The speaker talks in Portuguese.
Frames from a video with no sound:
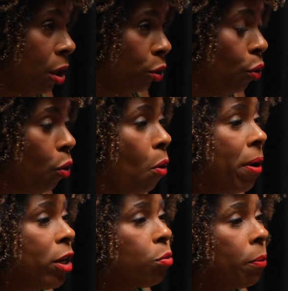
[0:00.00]
no, com o
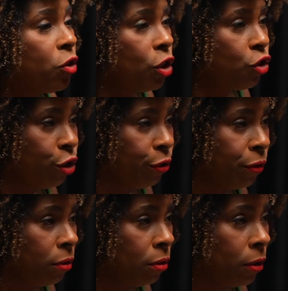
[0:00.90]
mesmo
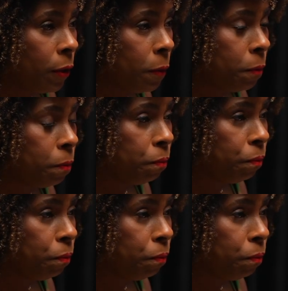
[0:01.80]
objetivo. Em torno do